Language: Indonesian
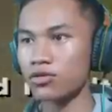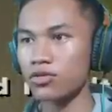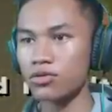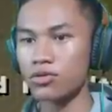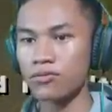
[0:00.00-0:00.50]

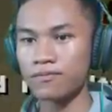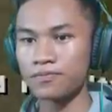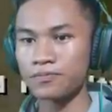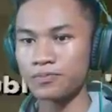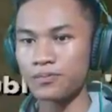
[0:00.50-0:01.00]

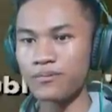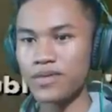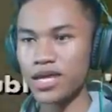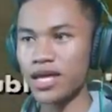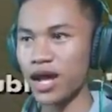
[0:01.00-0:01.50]

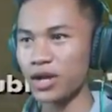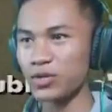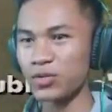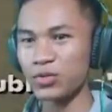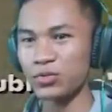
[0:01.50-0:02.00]

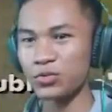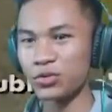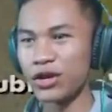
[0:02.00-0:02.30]
Aduh.